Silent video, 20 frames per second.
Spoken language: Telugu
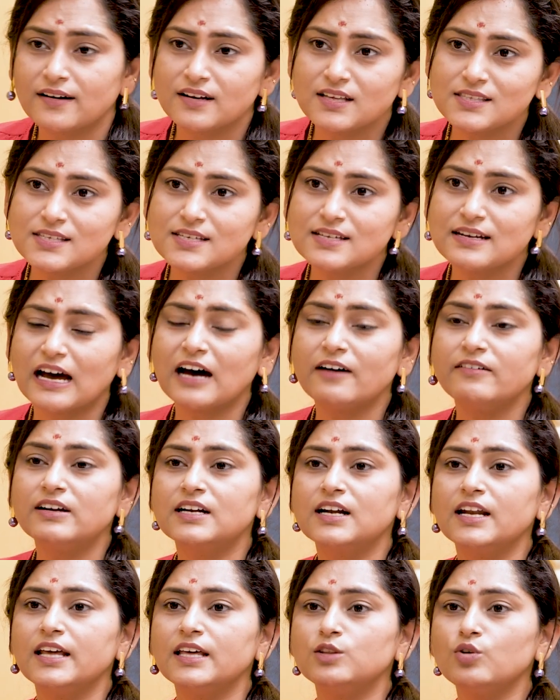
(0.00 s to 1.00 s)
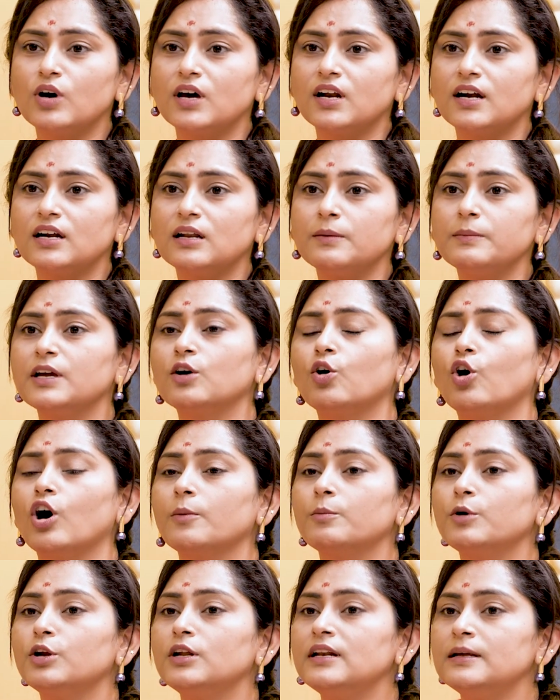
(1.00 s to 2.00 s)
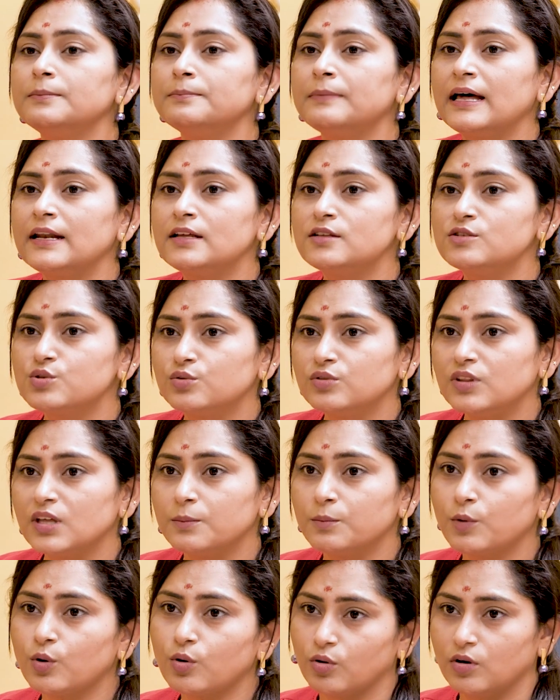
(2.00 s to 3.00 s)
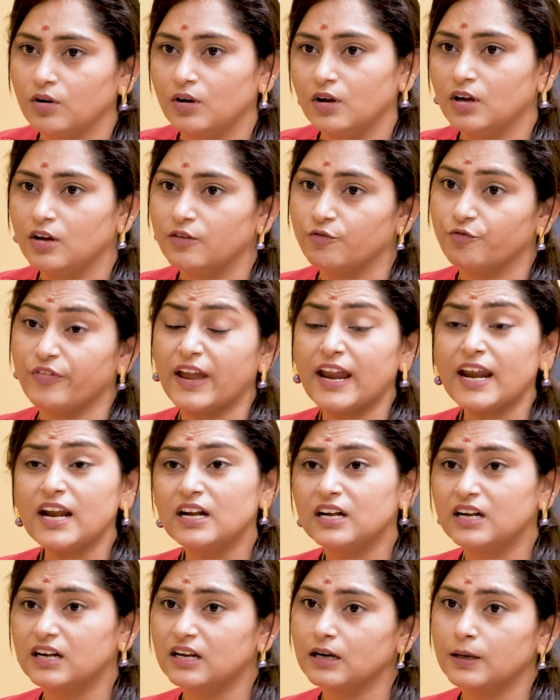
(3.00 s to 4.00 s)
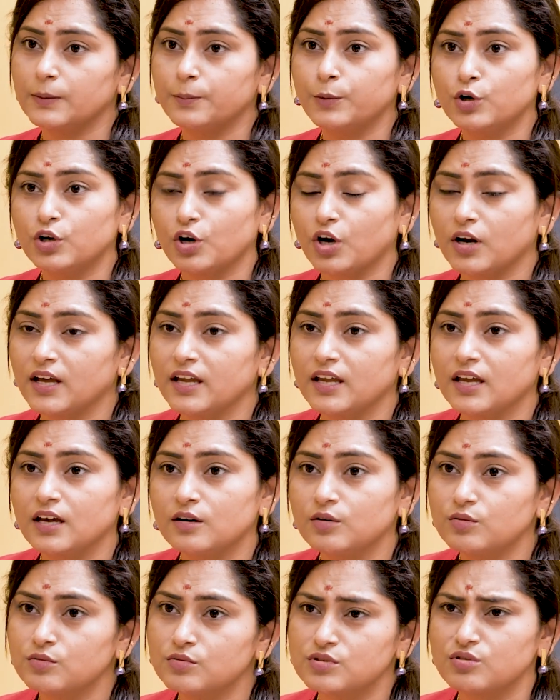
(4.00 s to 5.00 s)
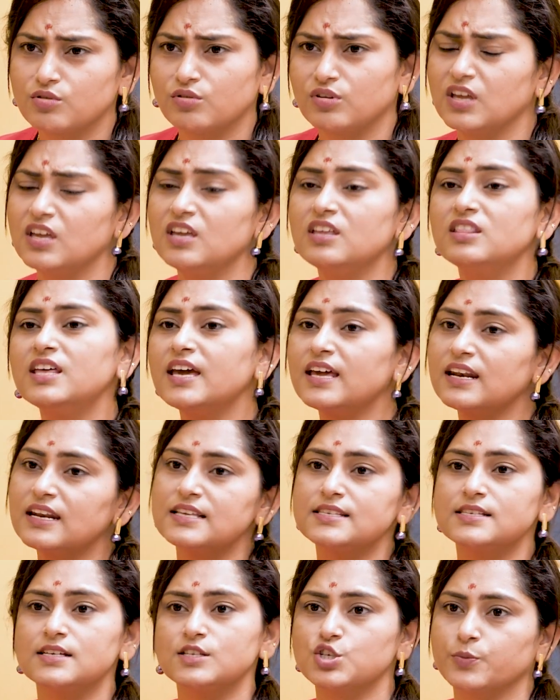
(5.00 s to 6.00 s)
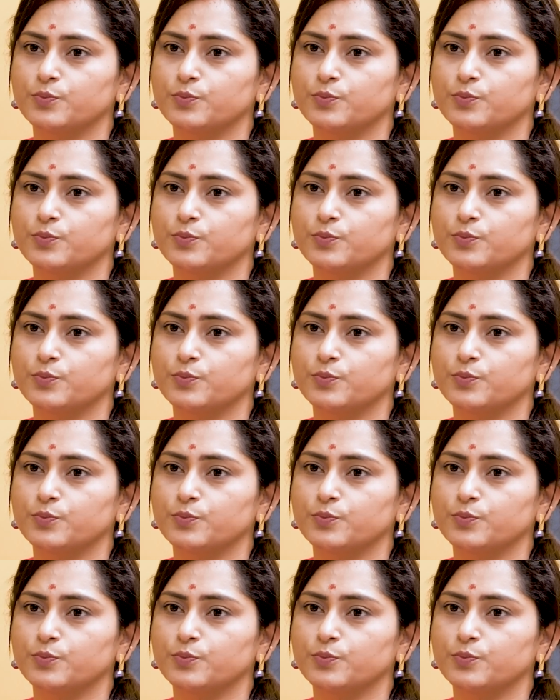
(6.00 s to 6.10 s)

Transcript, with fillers: ప్రెగ్నెన్సీ రావట్లేదు అని అంటే మీకు హార్మోనల్ ఇంబ్యాలెన్స్ ఉందేమో వెయిట్ పుట్ ఆన్ అయ్యారు సో ఇదే రీజన్